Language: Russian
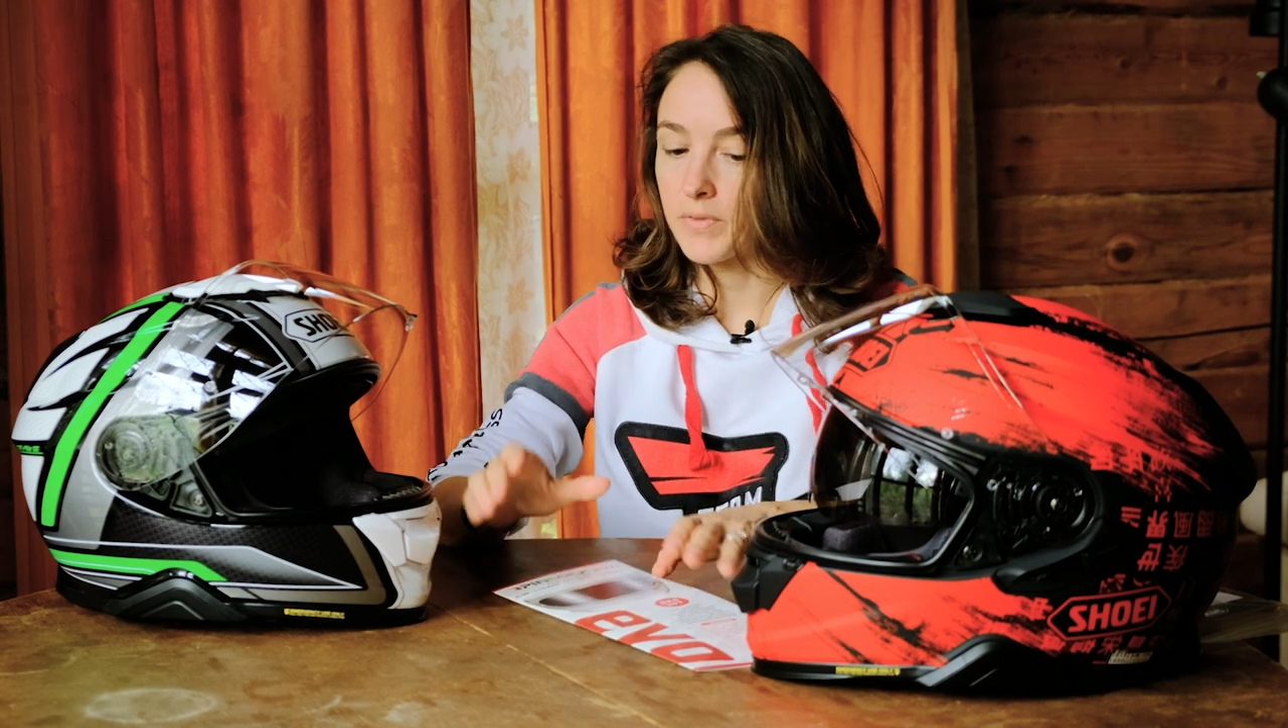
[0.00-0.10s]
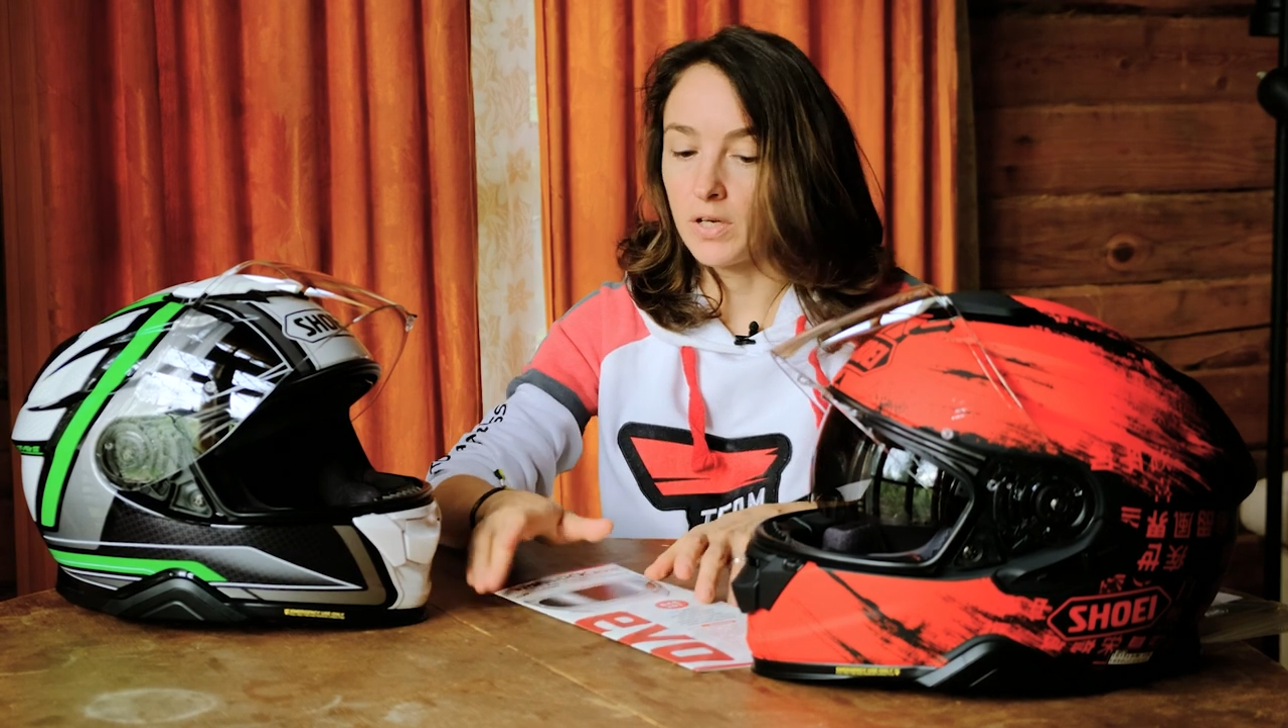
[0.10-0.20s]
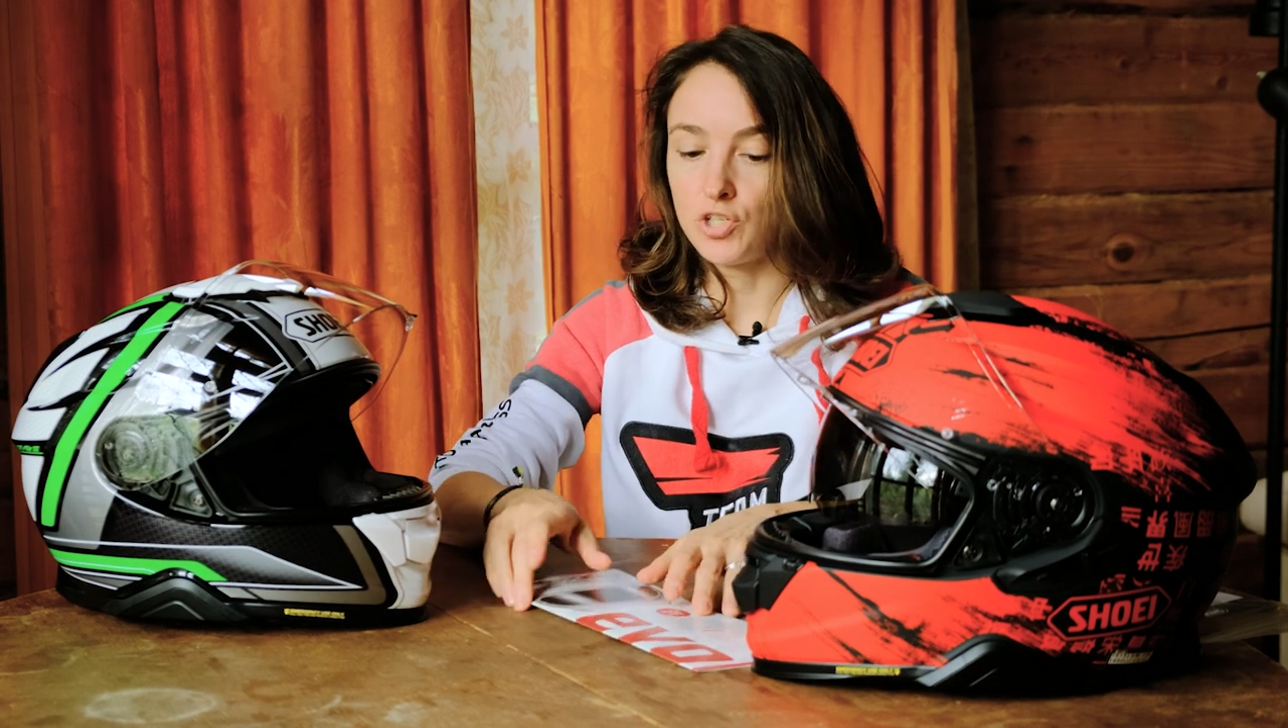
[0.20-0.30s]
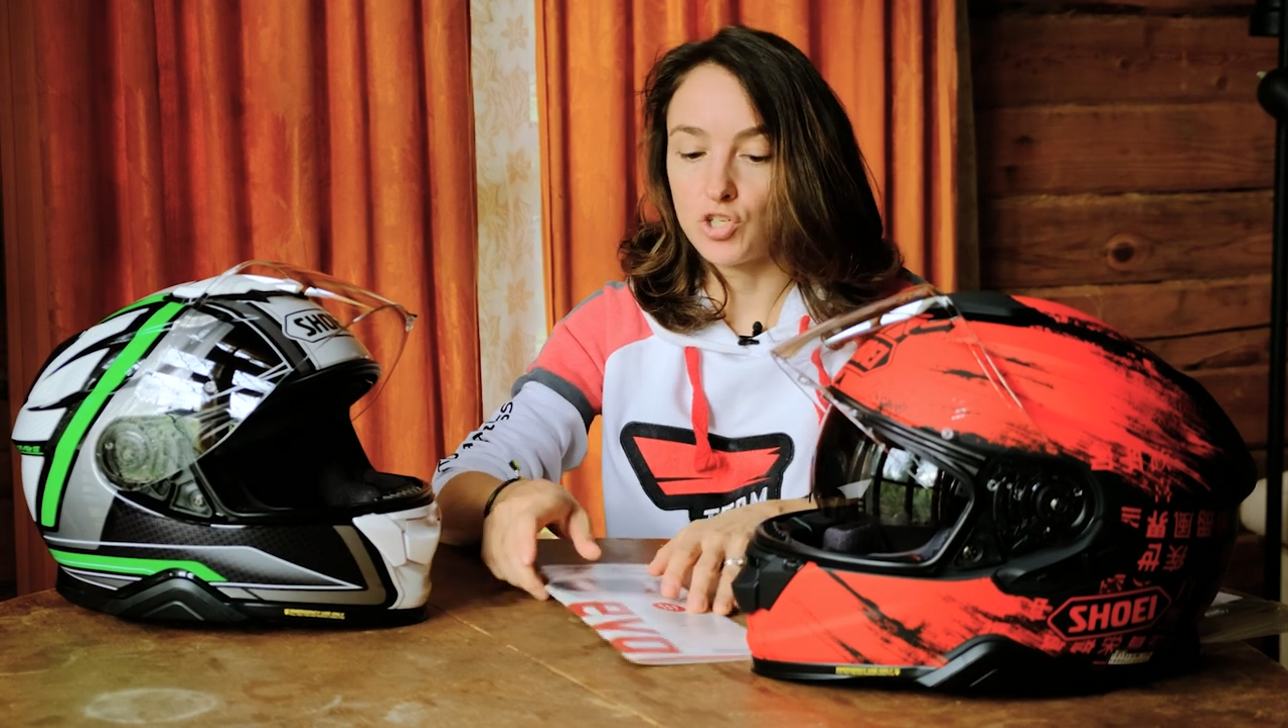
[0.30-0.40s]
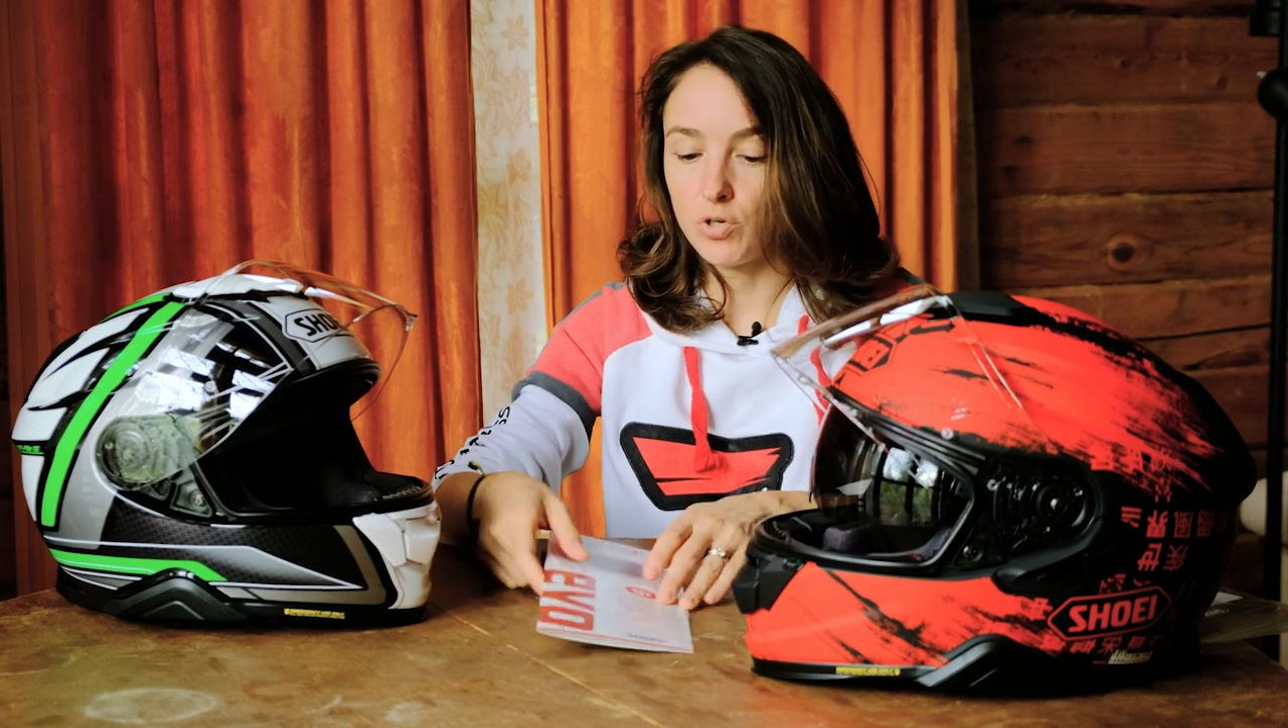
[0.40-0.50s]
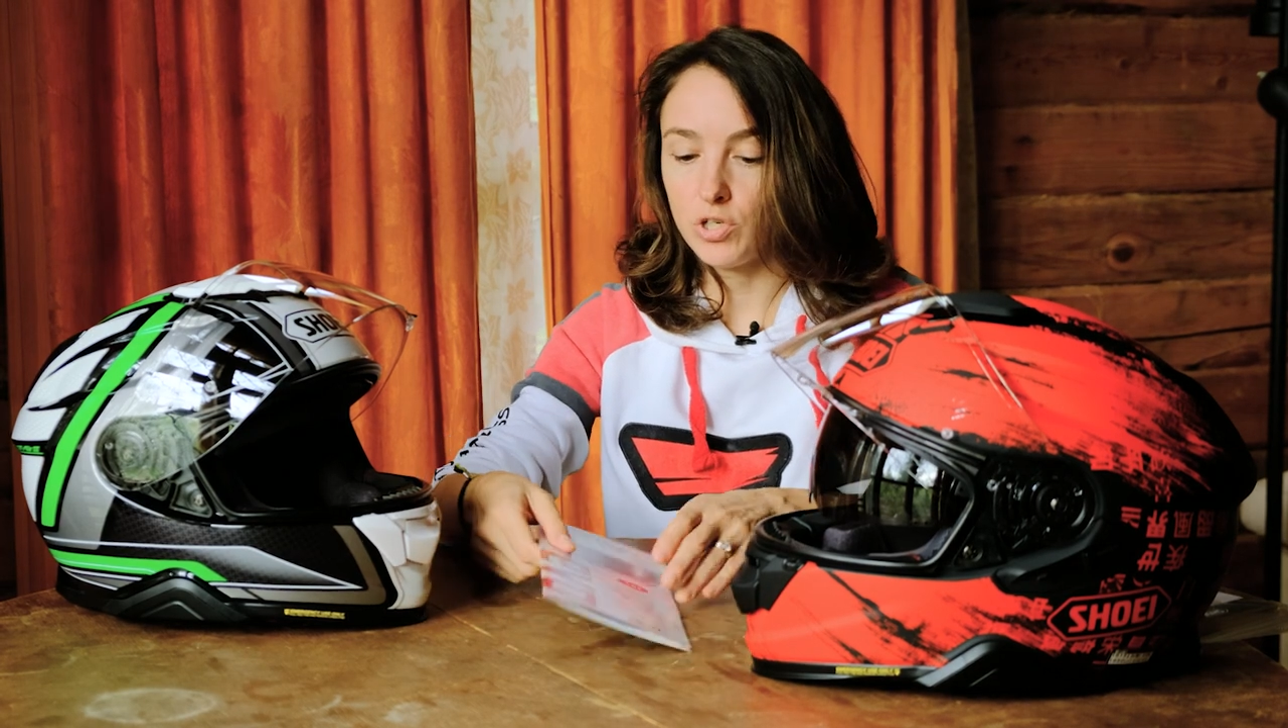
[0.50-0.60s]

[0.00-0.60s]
еще